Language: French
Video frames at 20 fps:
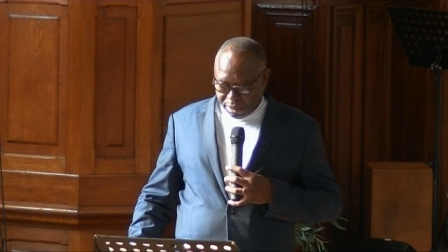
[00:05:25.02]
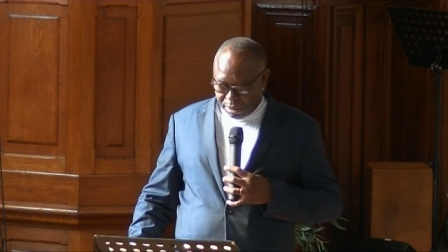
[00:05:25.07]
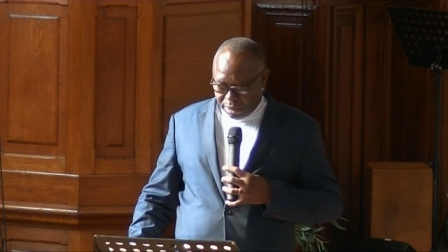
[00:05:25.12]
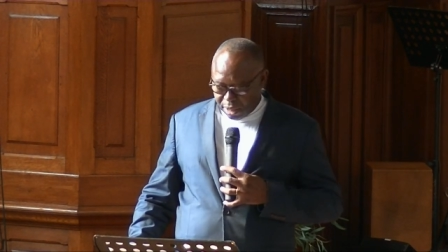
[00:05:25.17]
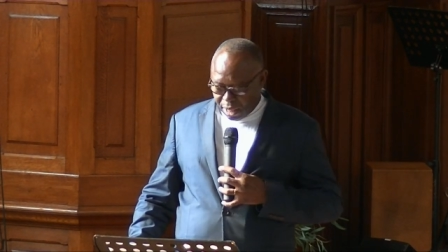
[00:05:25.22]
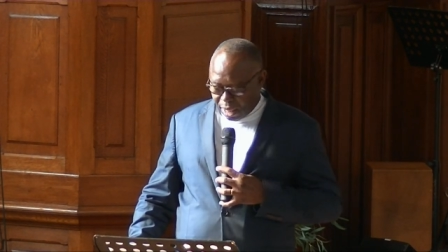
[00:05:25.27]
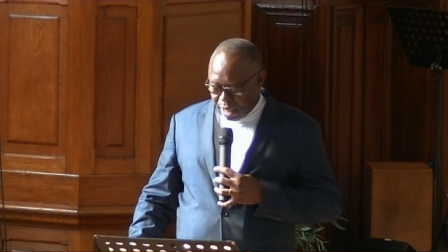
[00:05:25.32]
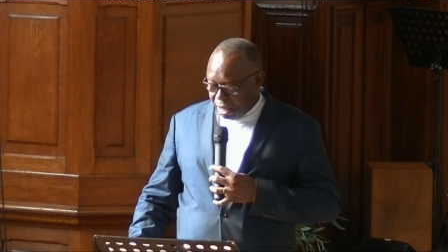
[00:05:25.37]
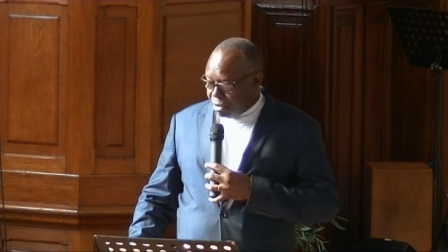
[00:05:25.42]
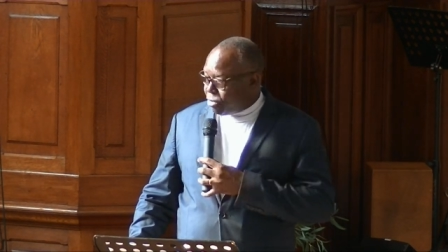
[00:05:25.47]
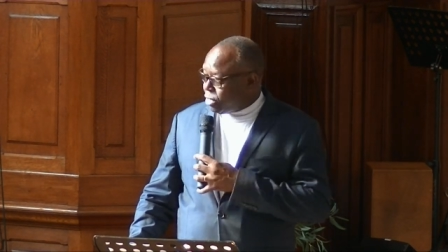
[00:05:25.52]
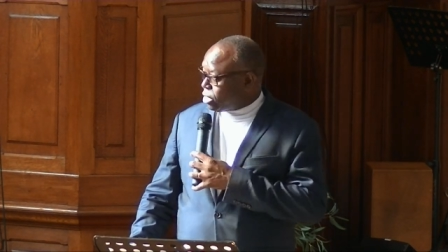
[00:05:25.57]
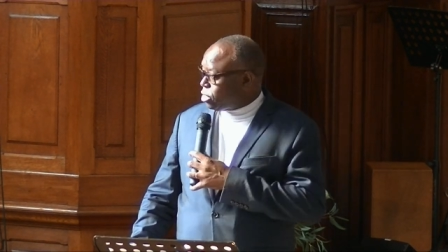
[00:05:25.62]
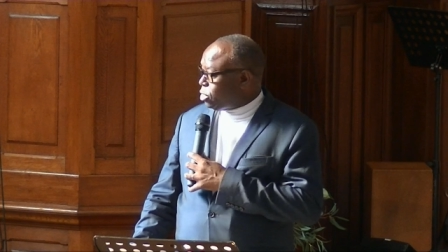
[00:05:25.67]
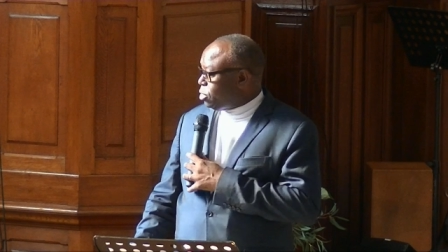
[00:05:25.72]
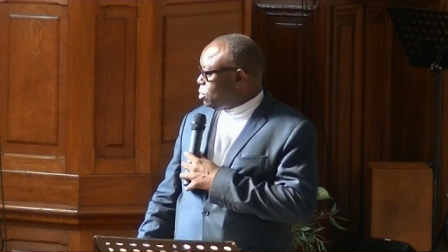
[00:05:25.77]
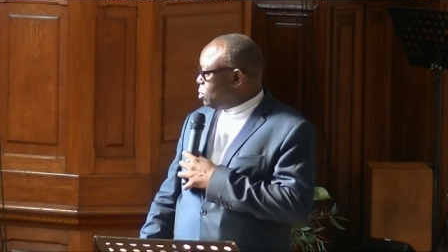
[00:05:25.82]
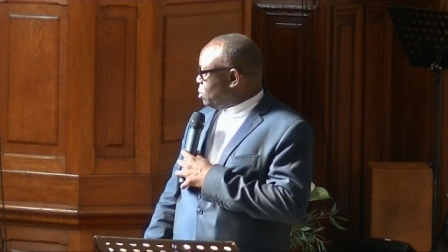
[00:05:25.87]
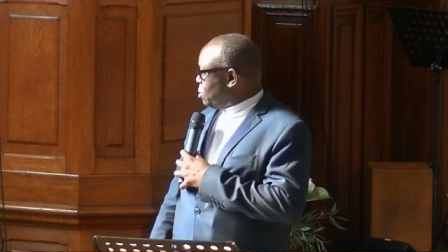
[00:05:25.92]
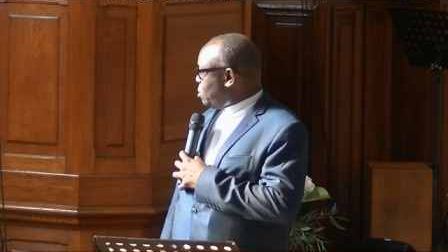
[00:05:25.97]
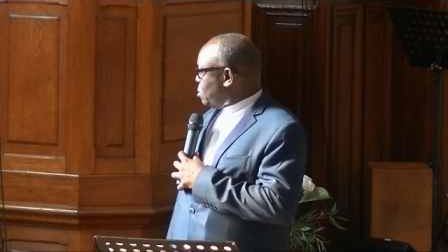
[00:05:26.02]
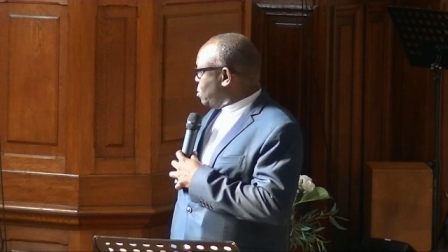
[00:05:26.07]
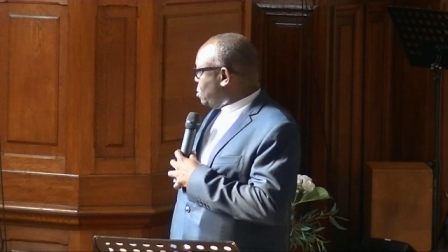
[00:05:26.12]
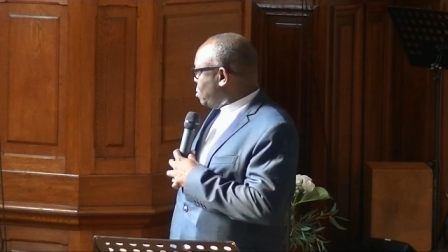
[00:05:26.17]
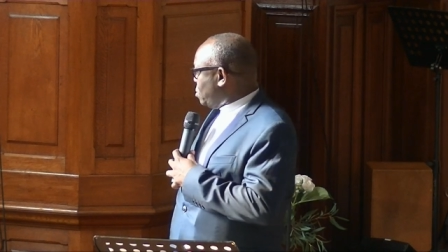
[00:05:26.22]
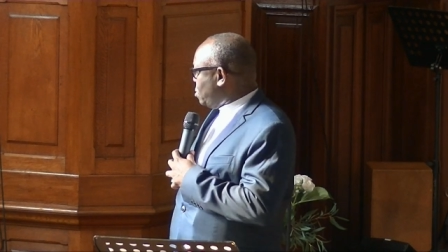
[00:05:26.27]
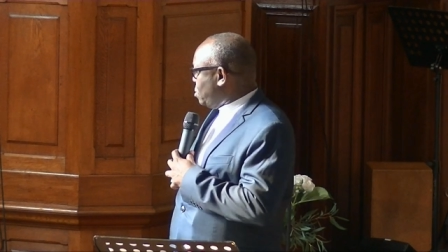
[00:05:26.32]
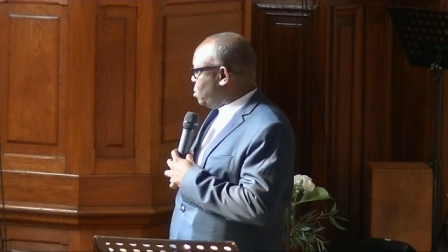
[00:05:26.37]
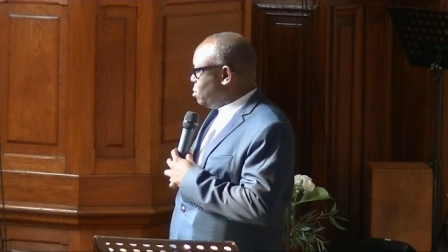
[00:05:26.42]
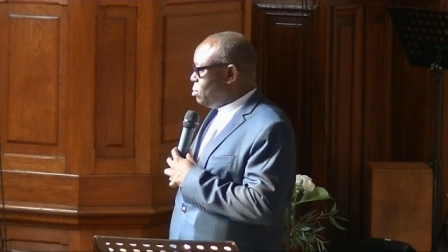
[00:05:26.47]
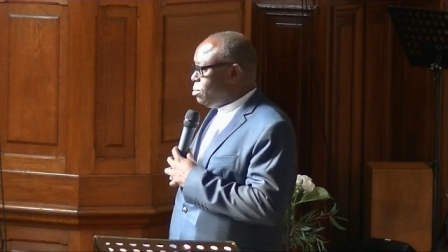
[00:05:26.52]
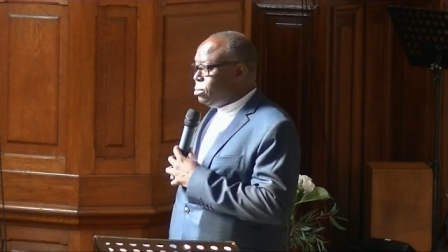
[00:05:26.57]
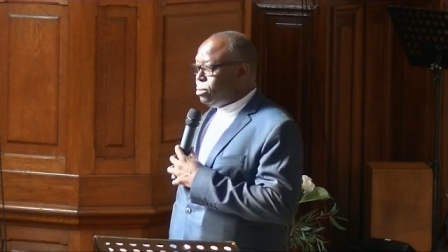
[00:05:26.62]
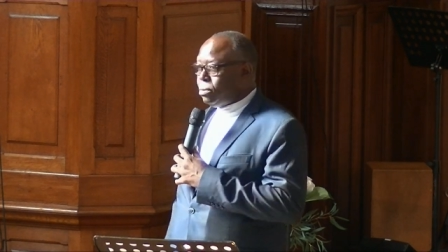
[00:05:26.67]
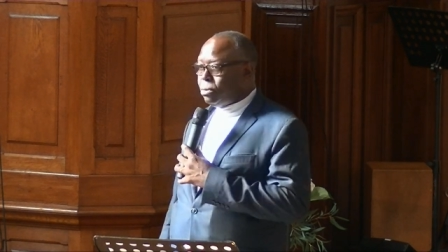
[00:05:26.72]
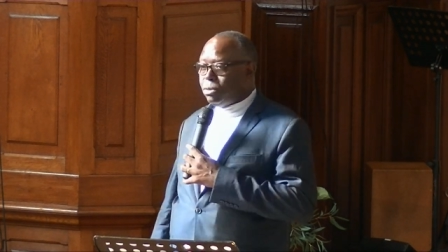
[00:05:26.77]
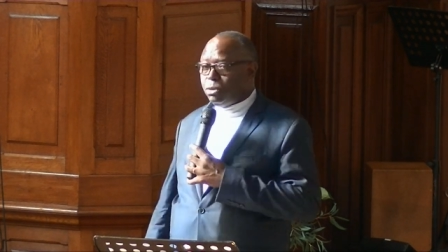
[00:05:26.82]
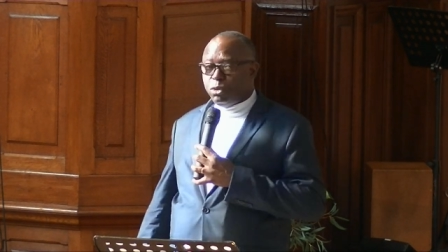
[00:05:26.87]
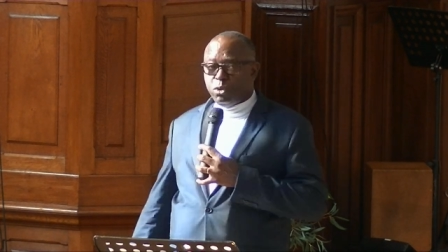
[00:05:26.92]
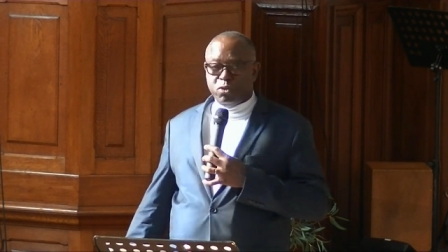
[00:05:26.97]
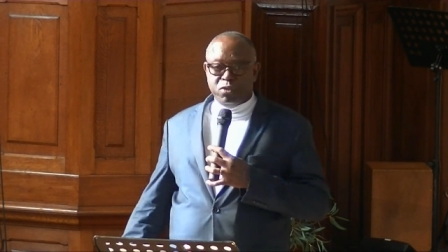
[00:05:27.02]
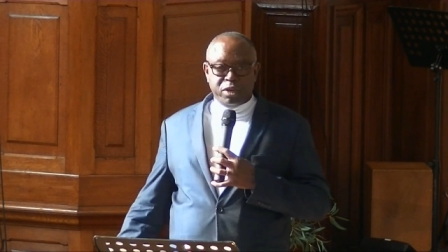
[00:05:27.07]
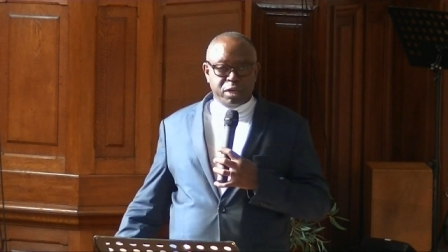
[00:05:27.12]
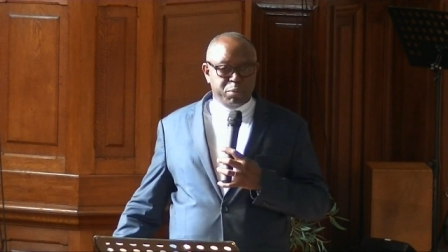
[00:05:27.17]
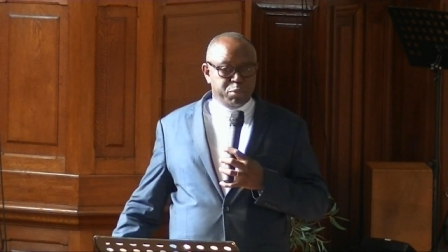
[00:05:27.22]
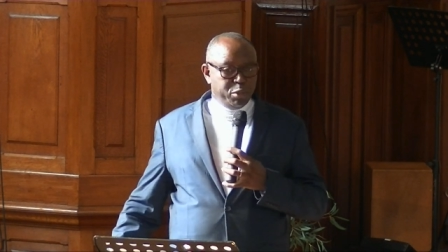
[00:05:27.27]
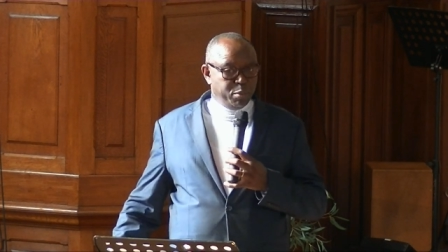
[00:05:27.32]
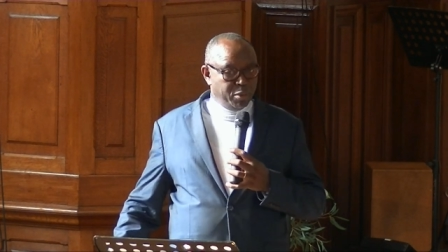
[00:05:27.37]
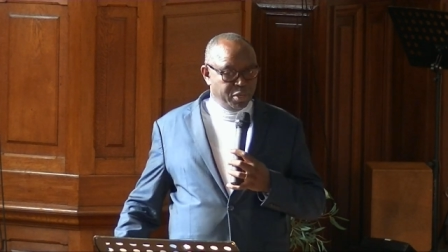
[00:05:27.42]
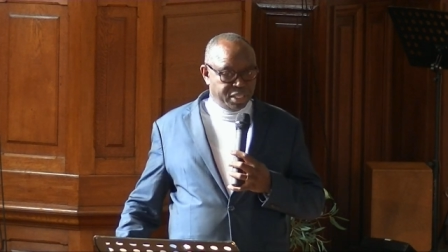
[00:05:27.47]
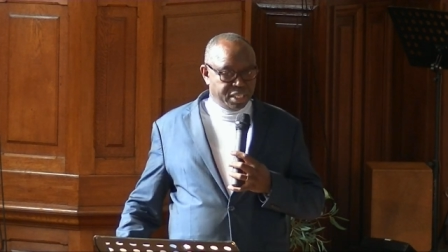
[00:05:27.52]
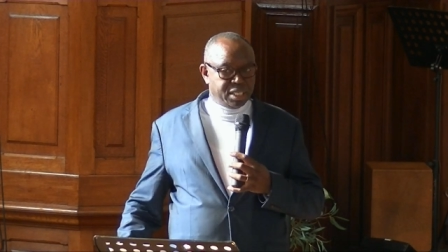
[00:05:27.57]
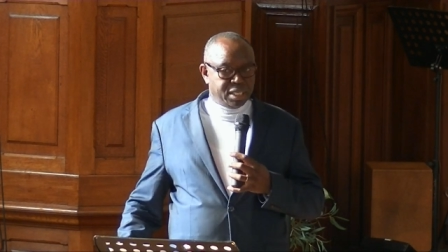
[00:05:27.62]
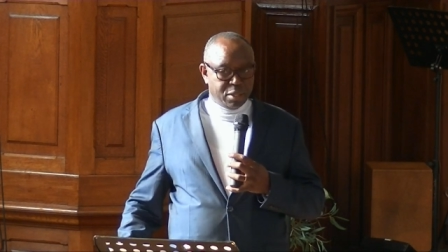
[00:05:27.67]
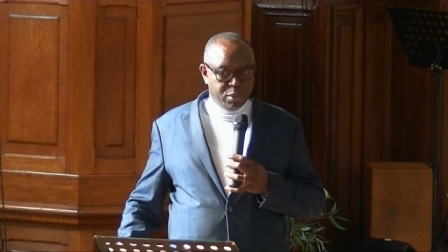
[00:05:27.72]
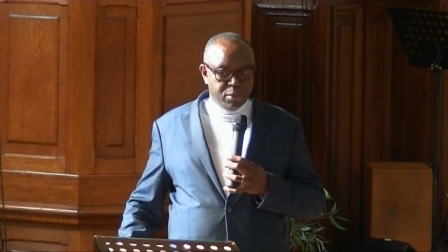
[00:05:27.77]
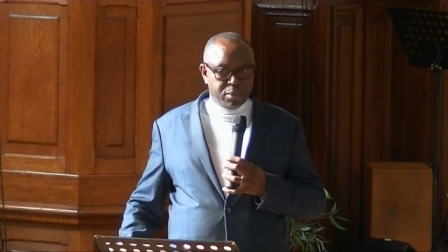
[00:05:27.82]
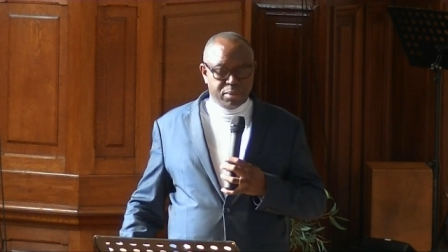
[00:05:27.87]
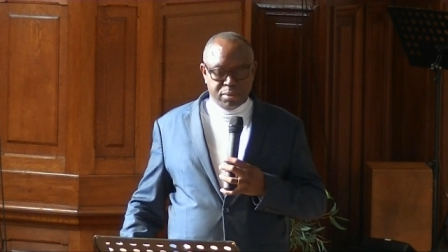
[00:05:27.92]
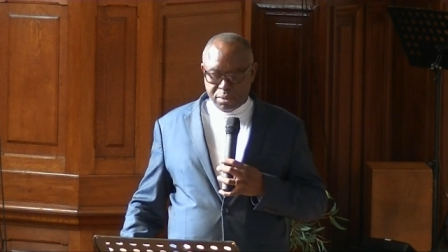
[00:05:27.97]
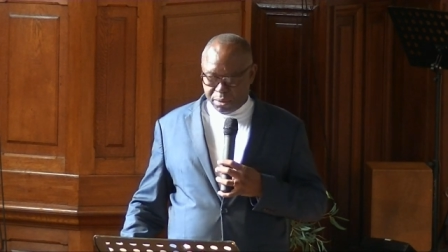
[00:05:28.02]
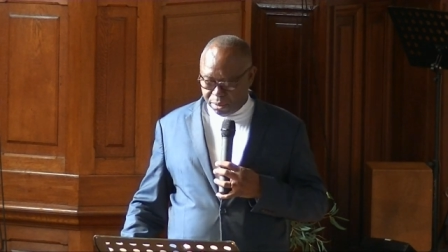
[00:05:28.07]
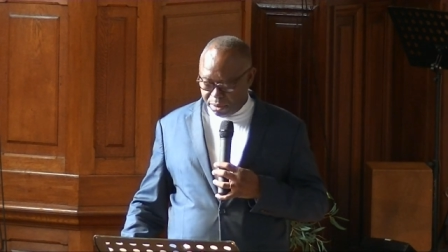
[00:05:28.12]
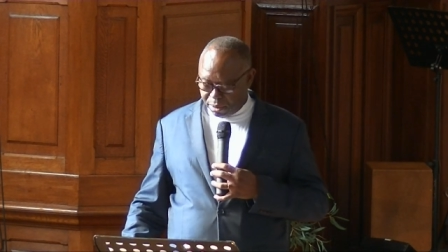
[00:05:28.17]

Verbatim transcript: Dans la version Nouvelle Bible Second,